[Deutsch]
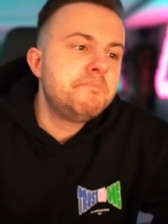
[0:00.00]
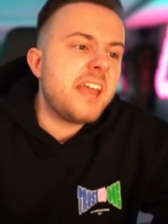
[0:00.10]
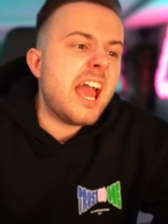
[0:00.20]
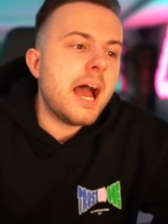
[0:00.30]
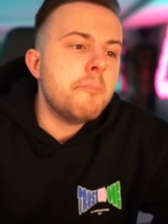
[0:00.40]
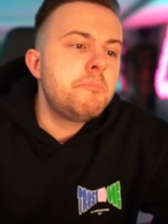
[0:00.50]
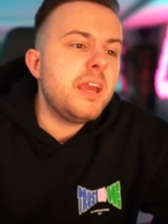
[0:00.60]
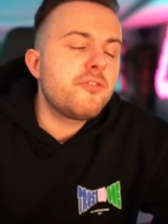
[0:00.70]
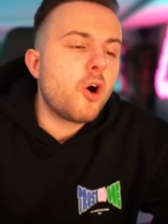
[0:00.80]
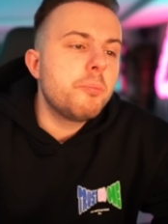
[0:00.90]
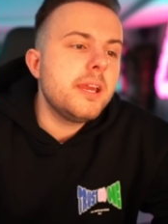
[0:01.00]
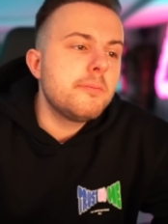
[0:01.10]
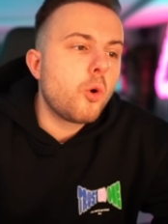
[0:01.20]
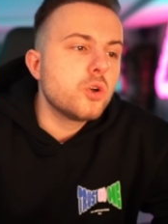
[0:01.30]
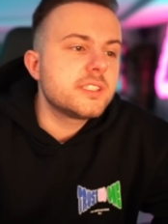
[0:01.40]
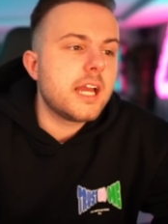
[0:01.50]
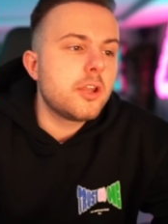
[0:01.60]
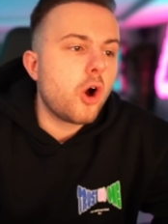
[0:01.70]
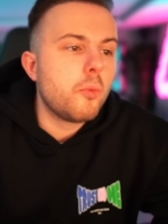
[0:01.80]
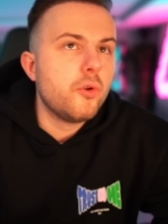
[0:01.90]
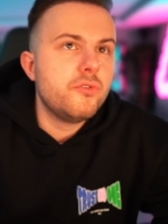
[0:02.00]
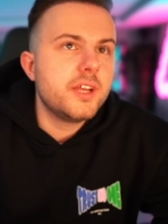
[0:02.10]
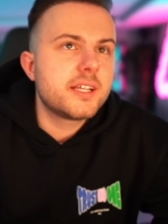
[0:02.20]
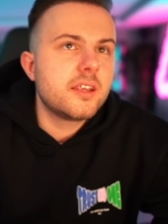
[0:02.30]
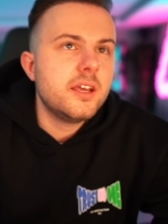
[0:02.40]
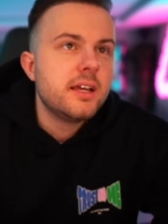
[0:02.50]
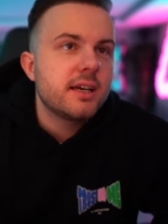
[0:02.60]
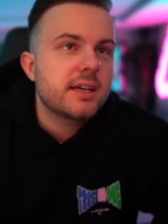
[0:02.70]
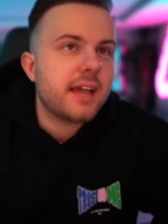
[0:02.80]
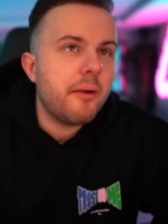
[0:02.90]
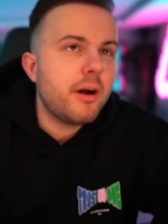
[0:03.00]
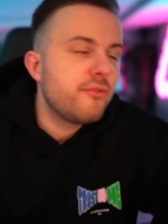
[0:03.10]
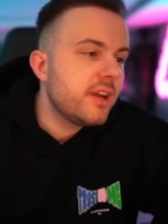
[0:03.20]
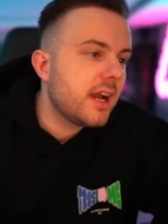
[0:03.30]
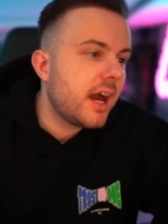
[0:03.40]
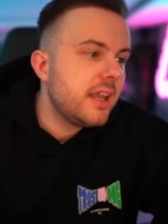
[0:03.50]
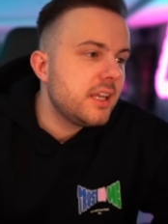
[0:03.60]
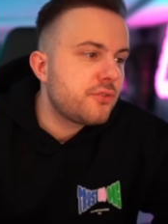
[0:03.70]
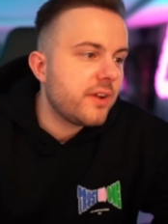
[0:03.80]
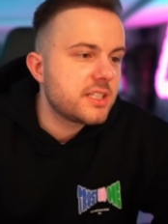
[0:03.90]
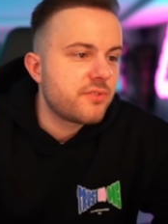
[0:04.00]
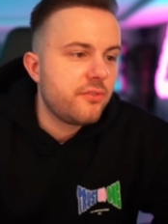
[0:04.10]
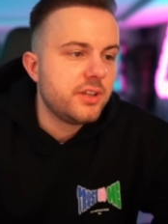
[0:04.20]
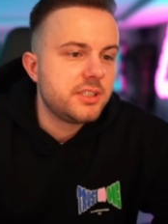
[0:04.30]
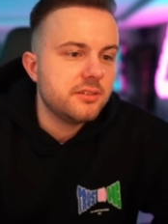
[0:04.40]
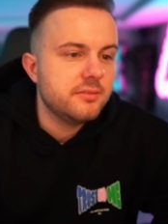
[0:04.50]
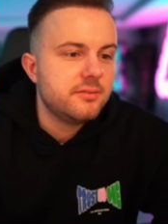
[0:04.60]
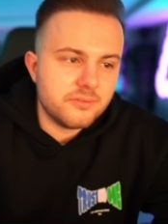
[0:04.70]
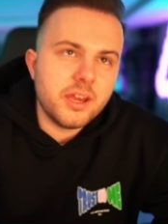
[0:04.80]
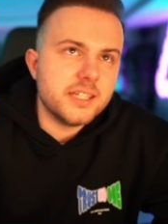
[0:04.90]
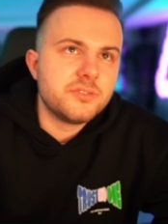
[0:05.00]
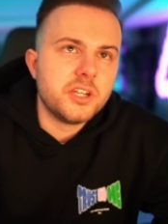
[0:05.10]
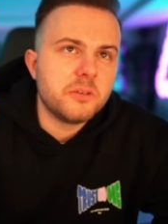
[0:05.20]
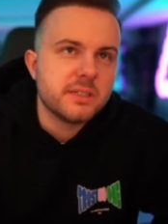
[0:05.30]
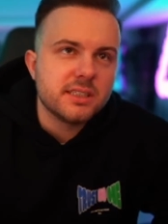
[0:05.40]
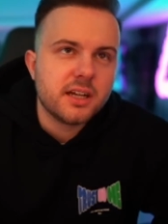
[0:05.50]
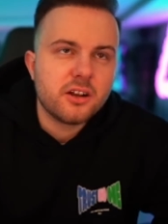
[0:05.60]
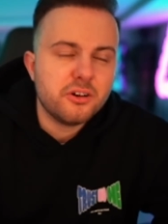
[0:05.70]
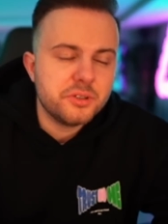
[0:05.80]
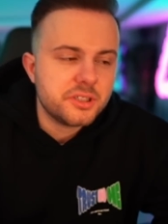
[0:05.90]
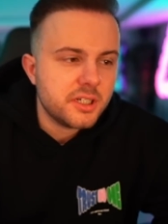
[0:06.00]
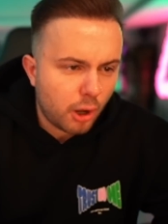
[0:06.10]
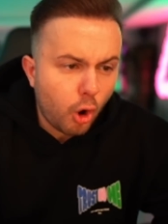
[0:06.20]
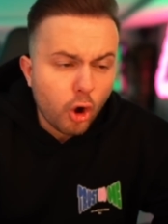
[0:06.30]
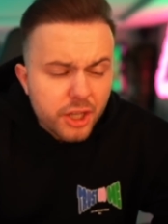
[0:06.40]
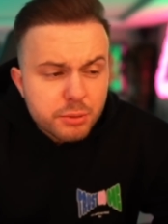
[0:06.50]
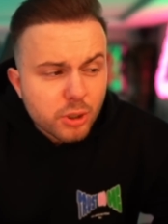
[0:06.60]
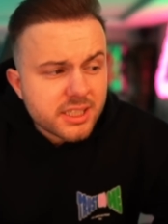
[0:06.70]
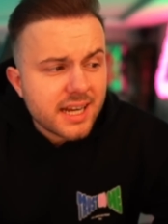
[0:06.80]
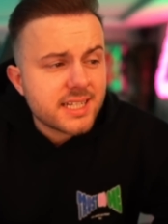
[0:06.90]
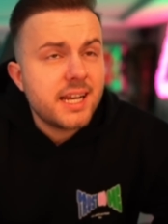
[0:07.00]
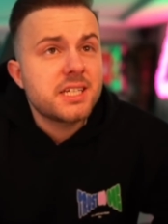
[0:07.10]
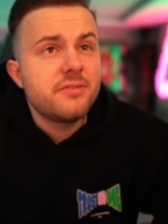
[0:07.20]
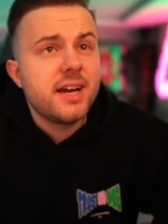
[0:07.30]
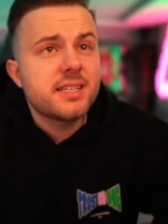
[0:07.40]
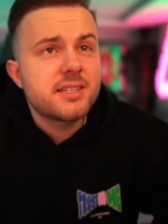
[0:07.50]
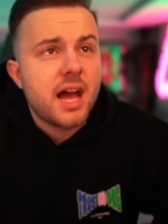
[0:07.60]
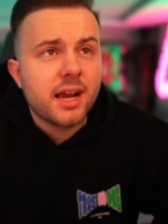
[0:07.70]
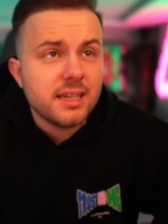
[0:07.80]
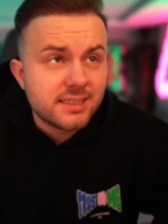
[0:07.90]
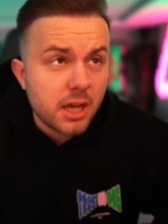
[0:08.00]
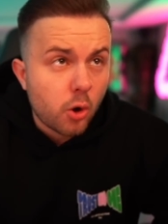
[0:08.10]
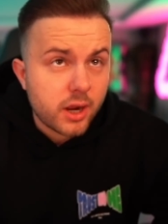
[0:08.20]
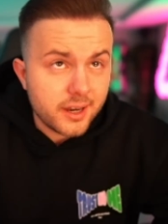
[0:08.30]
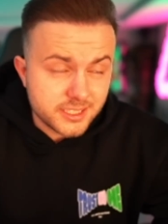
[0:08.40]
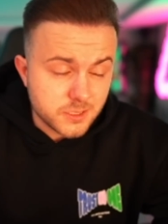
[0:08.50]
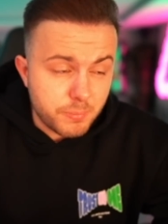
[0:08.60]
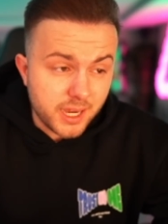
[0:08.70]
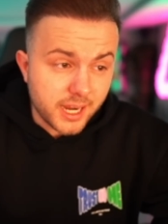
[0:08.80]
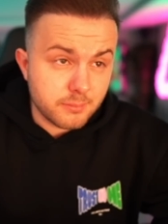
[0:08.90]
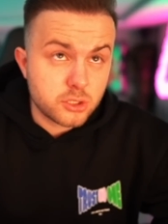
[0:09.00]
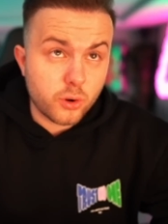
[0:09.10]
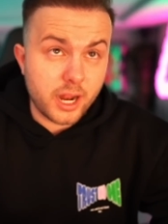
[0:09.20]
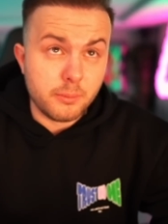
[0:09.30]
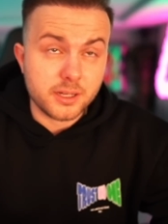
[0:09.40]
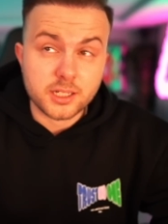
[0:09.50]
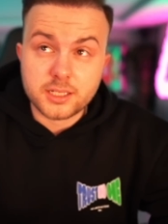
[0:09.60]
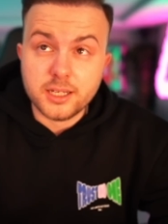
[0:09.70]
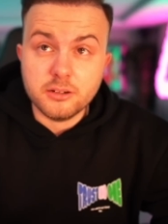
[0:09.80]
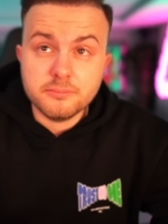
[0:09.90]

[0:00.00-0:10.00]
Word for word: Der BVB Borussia Dortmund wird Kammerwinger nicht fest verpflichten. Es wird nicht passieren, glaube ich. Und ich muss ganz ehrlicherweise sagen, ich sehe auch gar nicht, dass Bellingham zu Real Madrid geht.